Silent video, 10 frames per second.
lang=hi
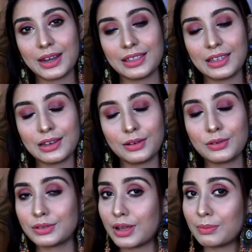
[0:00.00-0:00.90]
लुक तो आप
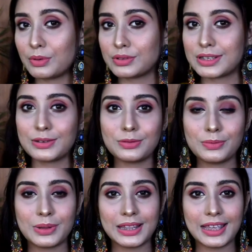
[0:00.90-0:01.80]
लोग ज़रूर
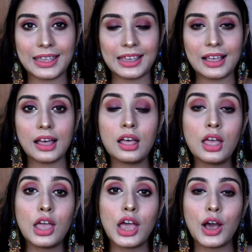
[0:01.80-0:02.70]
बताइएगा
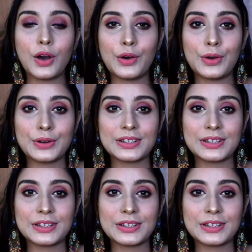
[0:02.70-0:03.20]
और